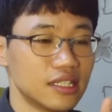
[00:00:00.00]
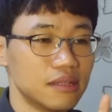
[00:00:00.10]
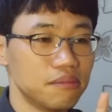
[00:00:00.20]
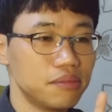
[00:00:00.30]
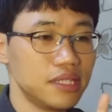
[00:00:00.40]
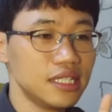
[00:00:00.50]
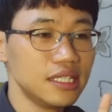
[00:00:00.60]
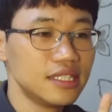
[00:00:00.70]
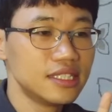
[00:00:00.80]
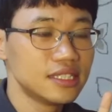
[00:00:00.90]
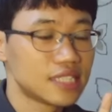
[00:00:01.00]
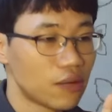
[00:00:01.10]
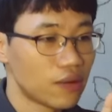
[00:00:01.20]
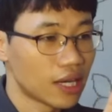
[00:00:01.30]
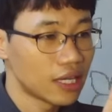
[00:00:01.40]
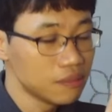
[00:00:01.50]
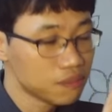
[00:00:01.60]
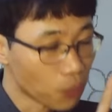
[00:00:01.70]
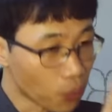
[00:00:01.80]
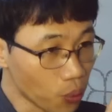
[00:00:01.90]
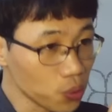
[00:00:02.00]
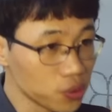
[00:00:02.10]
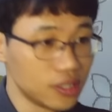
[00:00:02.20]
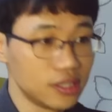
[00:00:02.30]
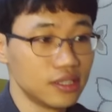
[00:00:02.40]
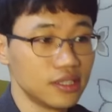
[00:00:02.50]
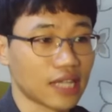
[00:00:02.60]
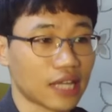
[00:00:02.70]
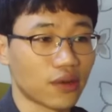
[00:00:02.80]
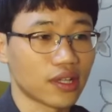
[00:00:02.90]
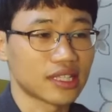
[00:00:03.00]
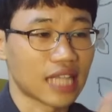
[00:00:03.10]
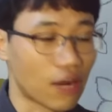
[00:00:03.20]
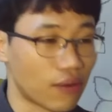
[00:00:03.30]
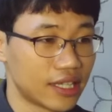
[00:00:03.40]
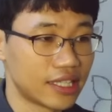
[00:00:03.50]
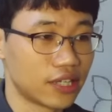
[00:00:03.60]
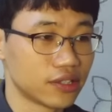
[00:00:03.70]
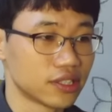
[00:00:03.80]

미를 제외한 모든 단어가 다 와야 돼요.